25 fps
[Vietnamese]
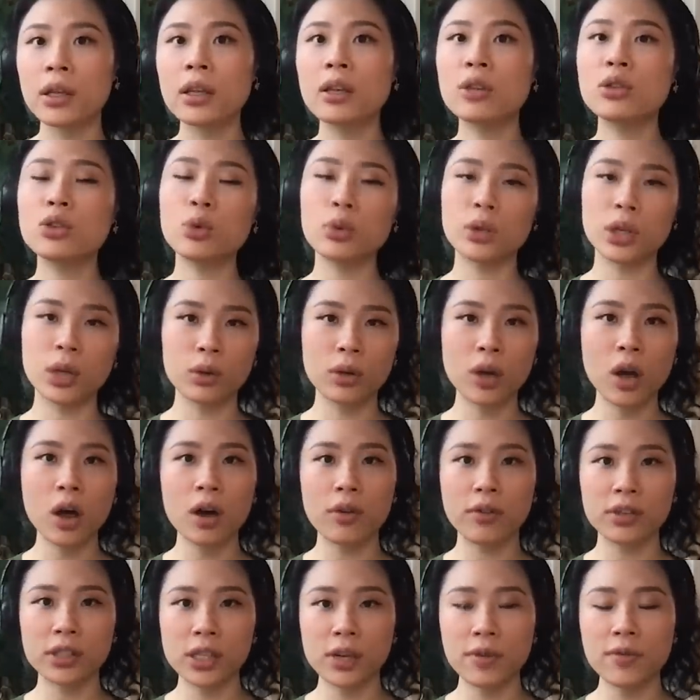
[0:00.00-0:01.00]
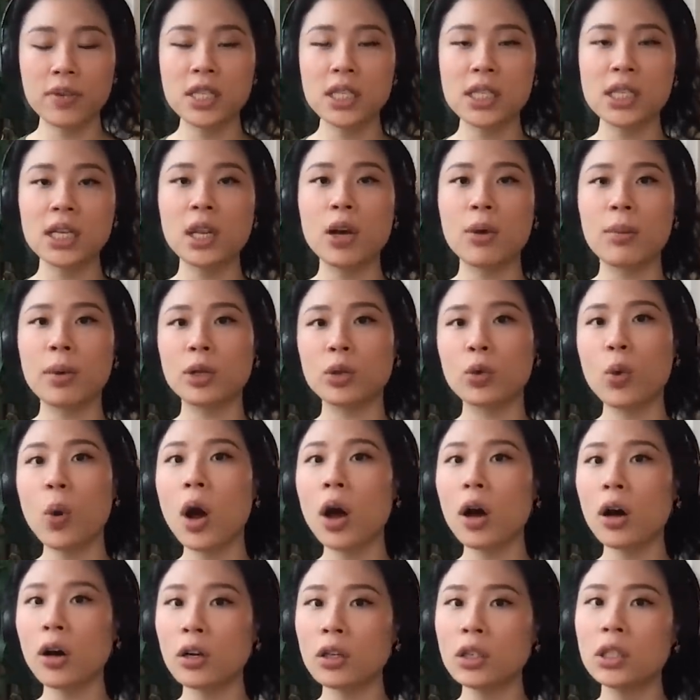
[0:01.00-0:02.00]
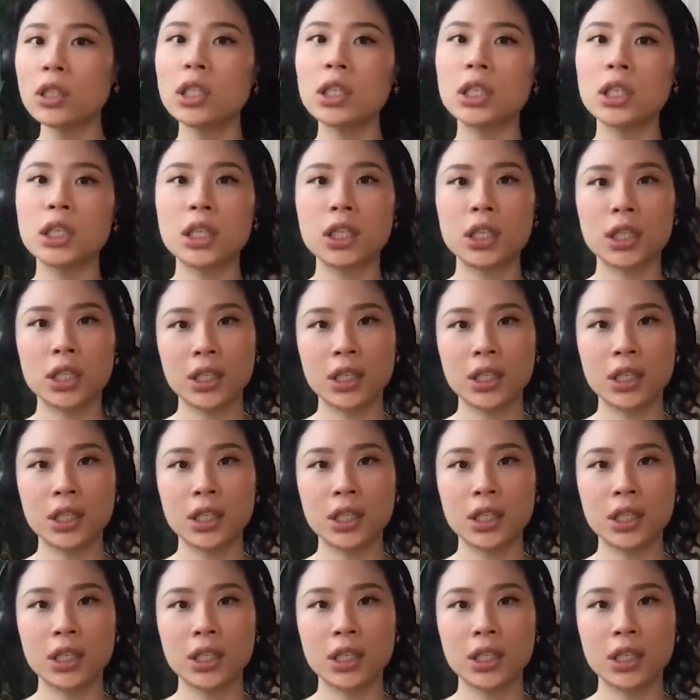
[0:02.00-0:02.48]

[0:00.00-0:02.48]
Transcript: nhưng chủ yếu thì họ sẽ vẫn trị liệu bằng thuốc hơn